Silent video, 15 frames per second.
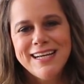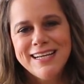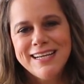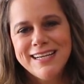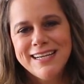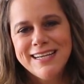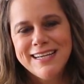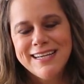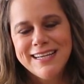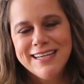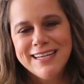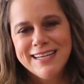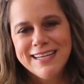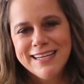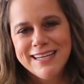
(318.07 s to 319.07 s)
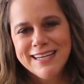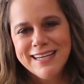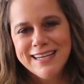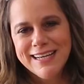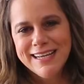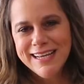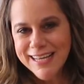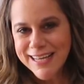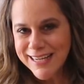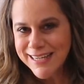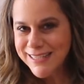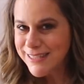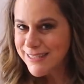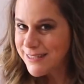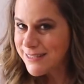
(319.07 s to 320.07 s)
é,
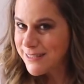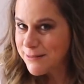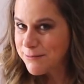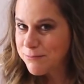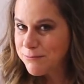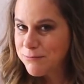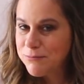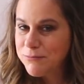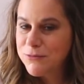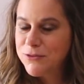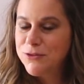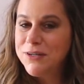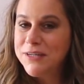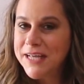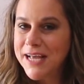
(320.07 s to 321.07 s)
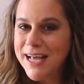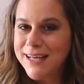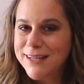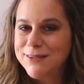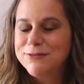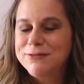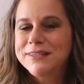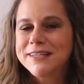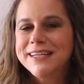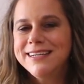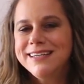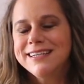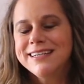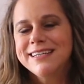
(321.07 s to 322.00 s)
eles sonharam, né,